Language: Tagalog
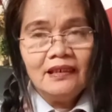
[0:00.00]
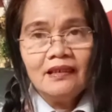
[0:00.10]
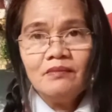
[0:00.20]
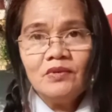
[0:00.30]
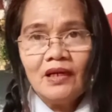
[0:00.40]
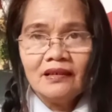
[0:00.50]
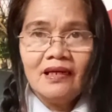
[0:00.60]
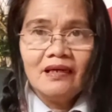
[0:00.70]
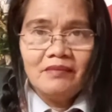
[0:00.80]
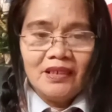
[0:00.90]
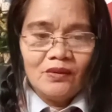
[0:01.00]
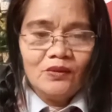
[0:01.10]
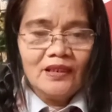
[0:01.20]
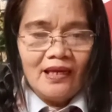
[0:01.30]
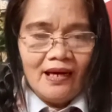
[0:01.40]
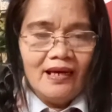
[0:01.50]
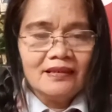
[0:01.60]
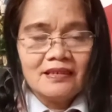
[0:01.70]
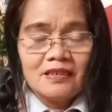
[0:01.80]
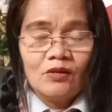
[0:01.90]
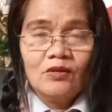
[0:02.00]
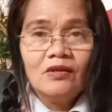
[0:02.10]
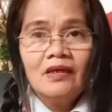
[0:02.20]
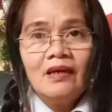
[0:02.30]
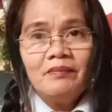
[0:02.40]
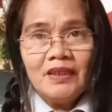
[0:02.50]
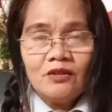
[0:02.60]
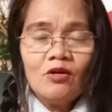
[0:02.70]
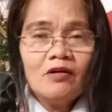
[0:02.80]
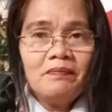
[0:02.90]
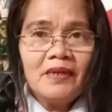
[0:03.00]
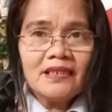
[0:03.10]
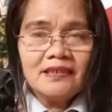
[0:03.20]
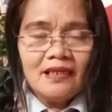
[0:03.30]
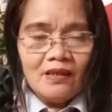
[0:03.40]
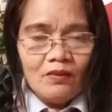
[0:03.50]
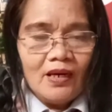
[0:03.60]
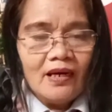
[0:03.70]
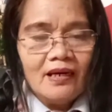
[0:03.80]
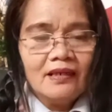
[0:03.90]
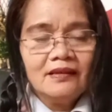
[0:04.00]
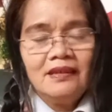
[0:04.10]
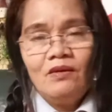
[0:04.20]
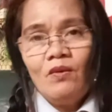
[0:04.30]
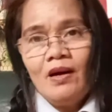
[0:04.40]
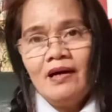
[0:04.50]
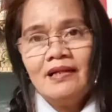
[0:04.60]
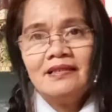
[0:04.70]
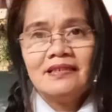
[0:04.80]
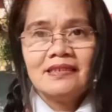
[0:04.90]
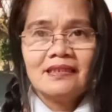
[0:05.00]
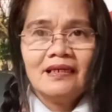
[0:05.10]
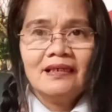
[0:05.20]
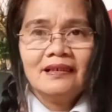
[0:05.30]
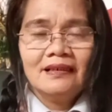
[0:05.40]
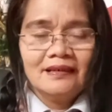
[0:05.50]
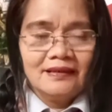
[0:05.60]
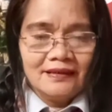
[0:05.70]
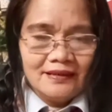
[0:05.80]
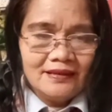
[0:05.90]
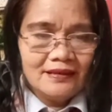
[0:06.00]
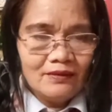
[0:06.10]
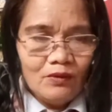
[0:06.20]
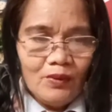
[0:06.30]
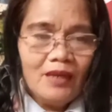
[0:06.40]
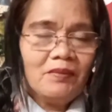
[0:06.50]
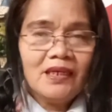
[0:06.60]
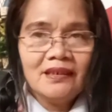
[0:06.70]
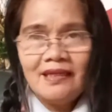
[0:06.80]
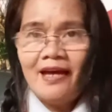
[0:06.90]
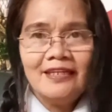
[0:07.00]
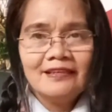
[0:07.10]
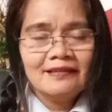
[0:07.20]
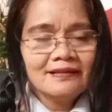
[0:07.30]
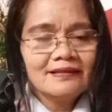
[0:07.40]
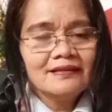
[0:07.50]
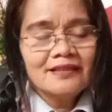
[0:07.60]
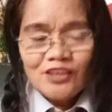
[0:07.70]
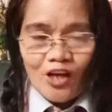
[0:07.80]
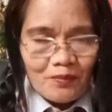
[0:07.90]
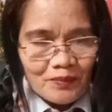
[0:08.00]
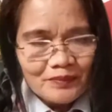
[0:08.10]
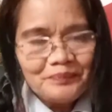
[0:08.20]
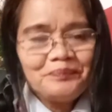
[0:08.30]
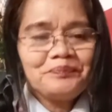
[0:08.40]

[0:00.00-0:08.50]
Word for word: Ilang bulaklak mayroon lahat? So, 7 plus dalawa equals uh, 9, 9. Siyam.